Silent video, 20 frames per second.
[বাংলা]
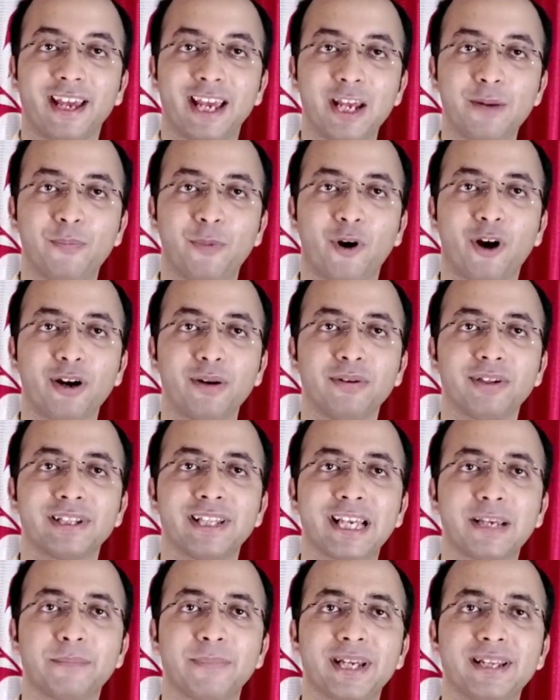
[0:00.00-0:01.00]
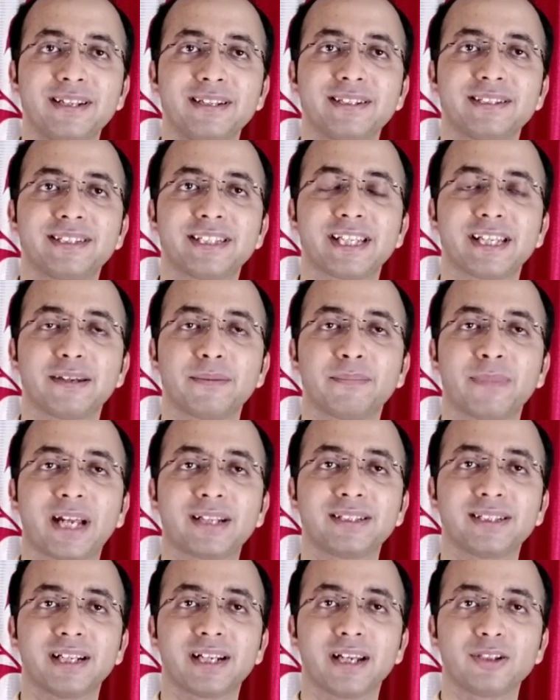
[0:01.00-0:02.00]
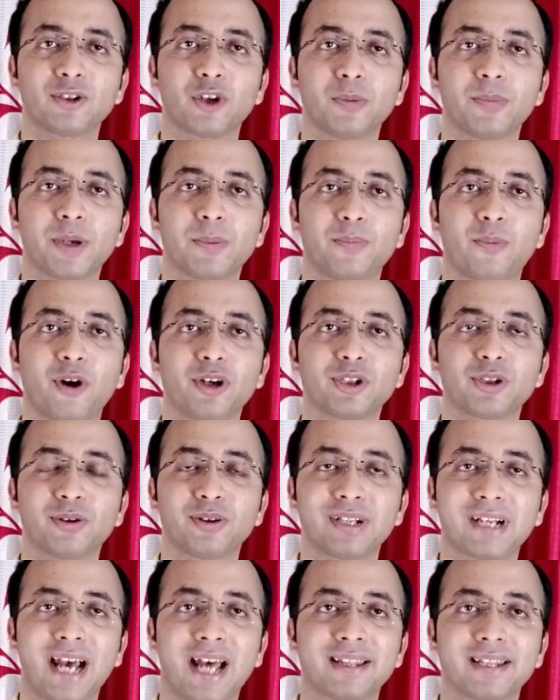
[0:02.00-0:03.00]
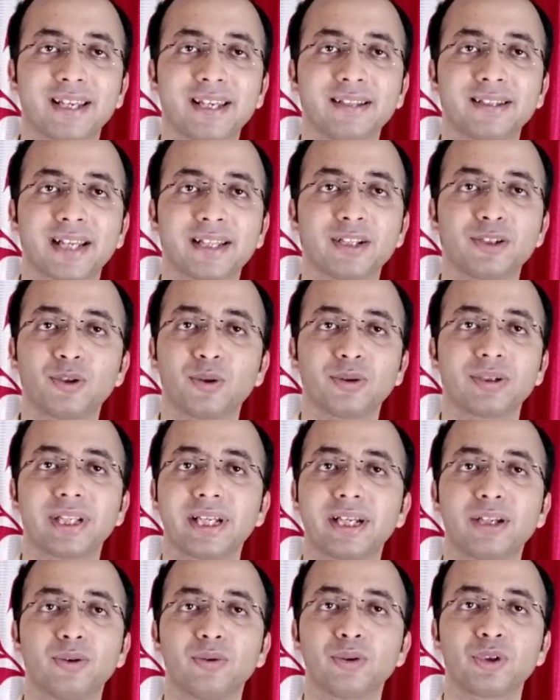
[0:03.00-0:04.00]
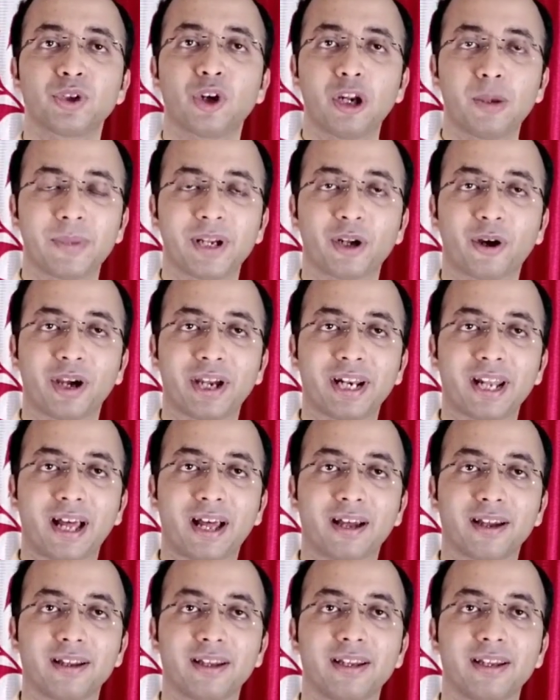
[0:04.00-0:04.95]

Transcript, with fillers: এরপর দেখবেন যে বাচ্চারা জন্মের পর যখন কাঁদে তাদের চোখ দিয়ে কিন্তু জল বের হয় না